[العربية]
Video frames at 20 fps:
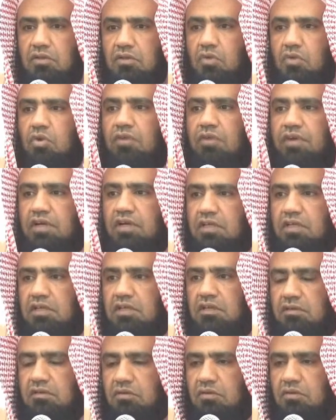هو
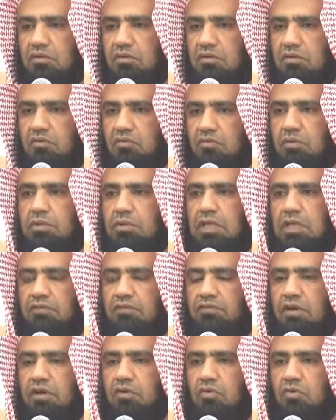فقير وبه
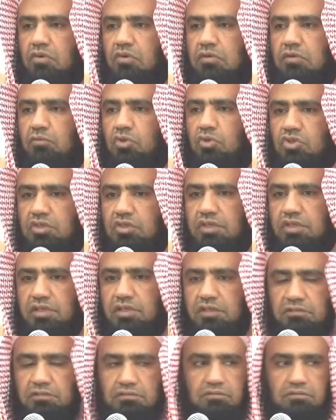فقر
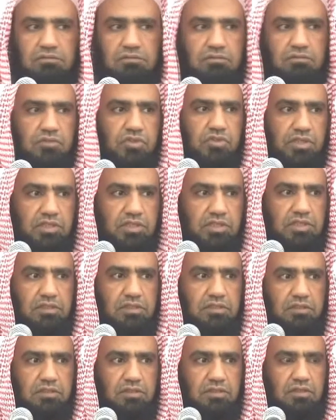مدقع
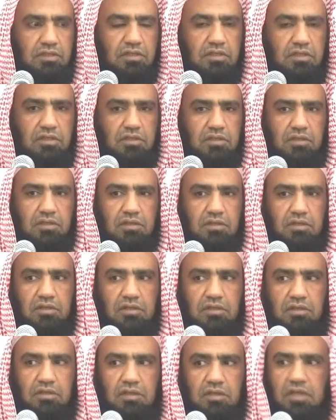شديد
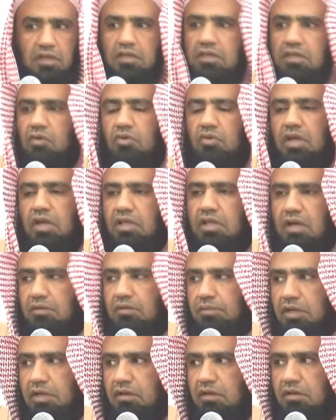لكنه لا
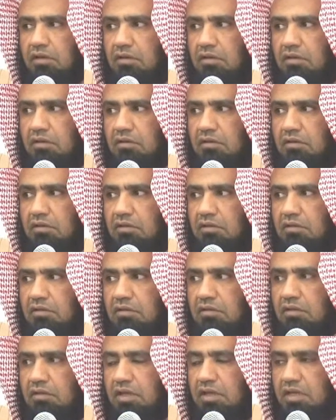يقبل
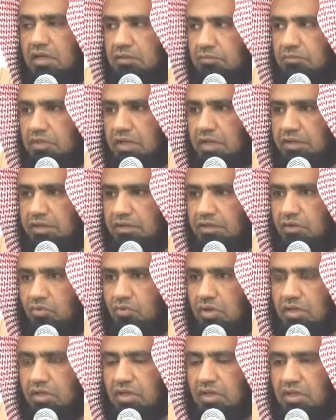علمت
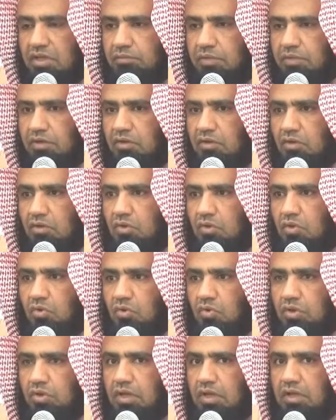أنه لا يقبل
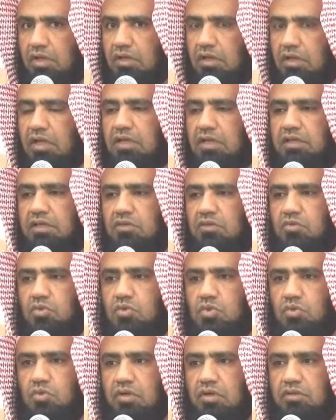هنا لا
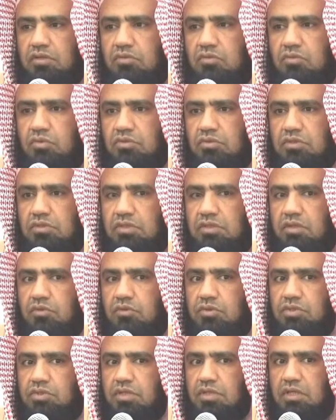يجوز أن
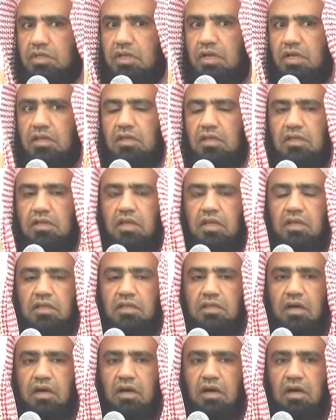تعطيه الزكاة إلا
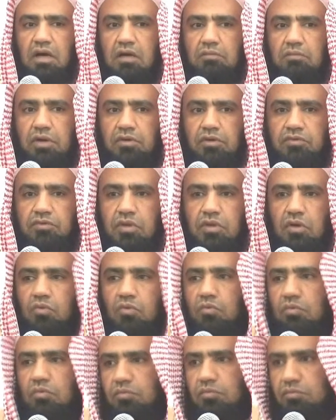إذا
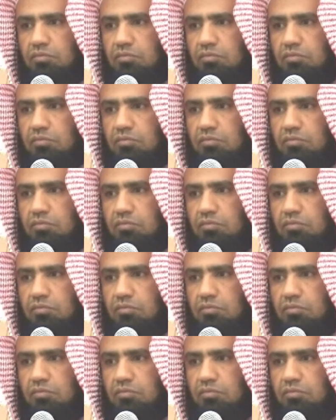أخبرته